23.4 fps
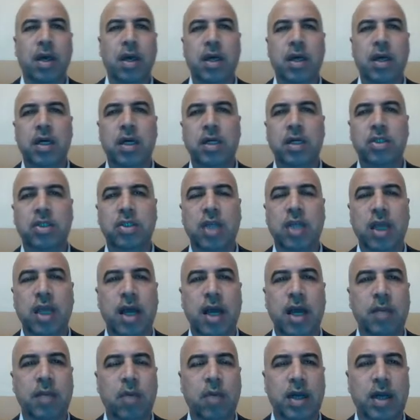آه،
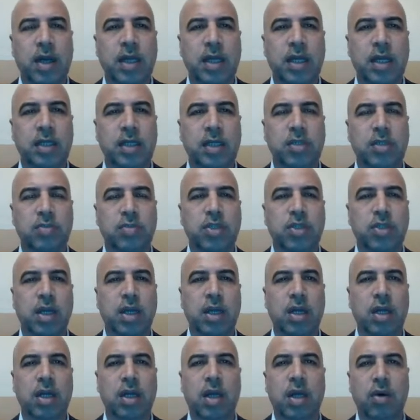شريحة معينة يتم
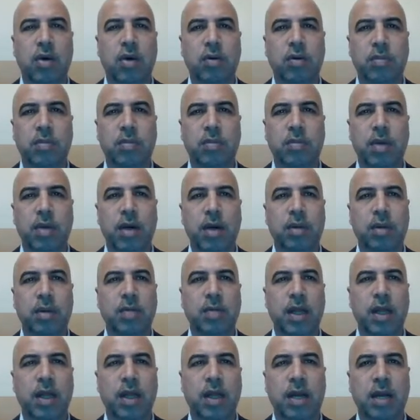شرح لهم
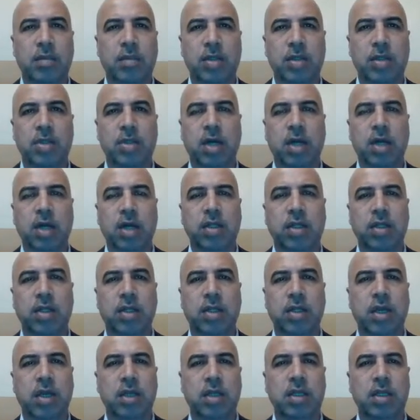البرنامج عرض
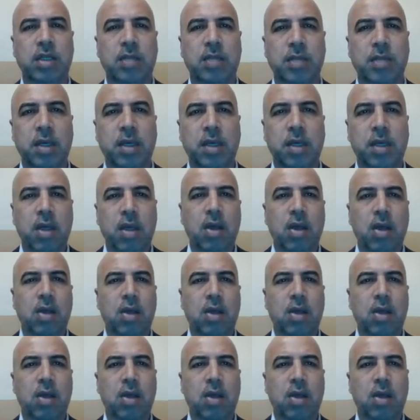التقديمي